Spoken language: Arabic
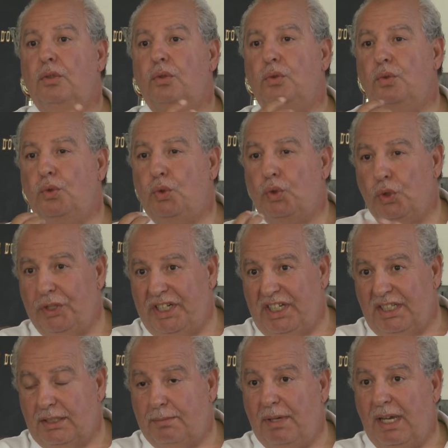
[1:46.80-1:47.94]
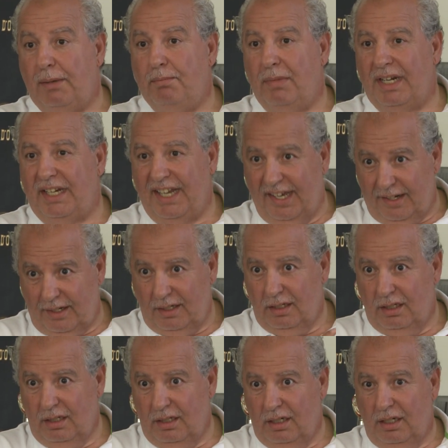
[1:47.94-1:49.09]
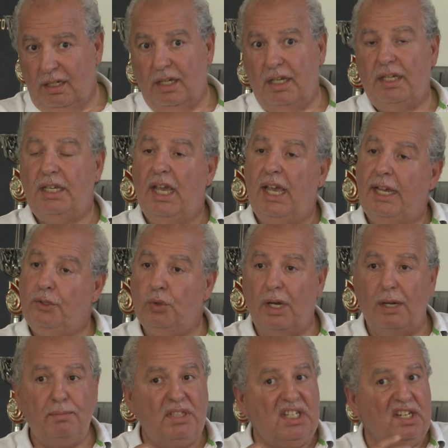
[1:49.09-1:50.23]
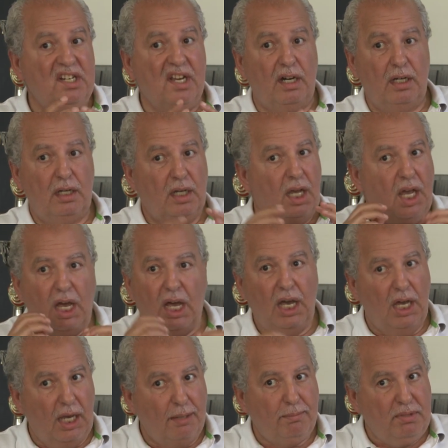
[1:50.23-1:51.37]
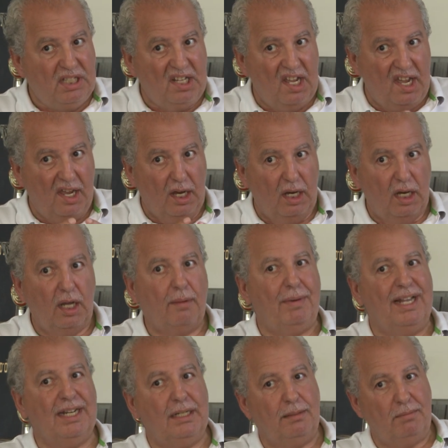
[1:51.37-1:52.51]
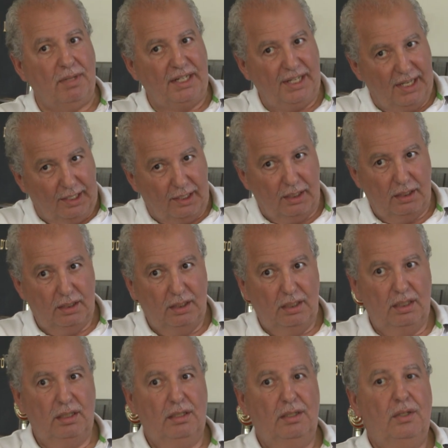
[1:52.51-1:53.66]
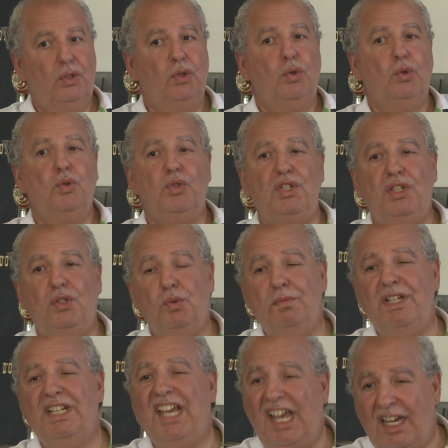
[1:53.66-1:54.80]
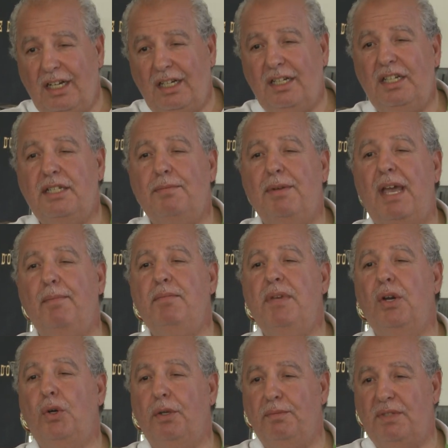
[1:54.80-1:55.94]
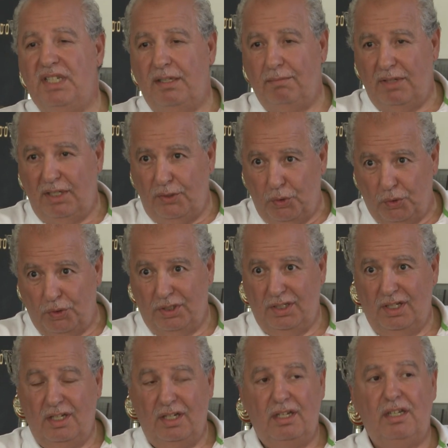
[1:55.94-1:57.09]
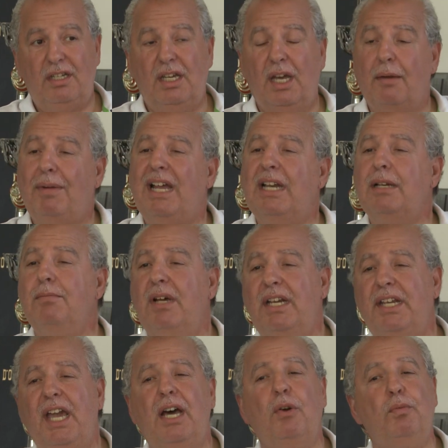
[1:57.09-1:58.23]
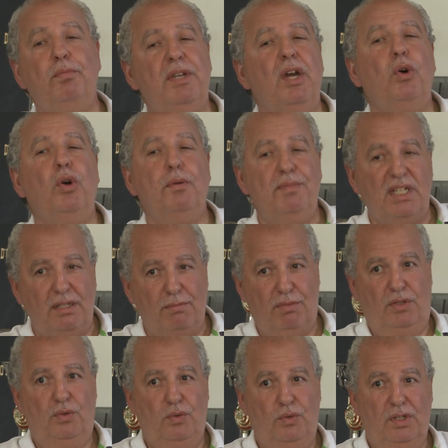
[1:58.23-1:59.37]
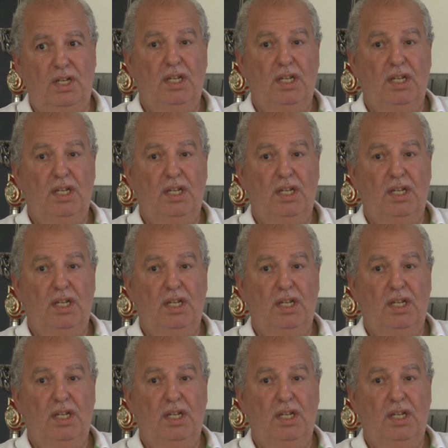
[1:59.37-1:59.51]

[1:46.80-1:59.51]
وكونيك تباع بمليار هادو ها بدينا ها ها بدايه 4 المليار وزيدوا من الكحل اللي تباع ب 150 مليون هي 4 المليار و 150 مليون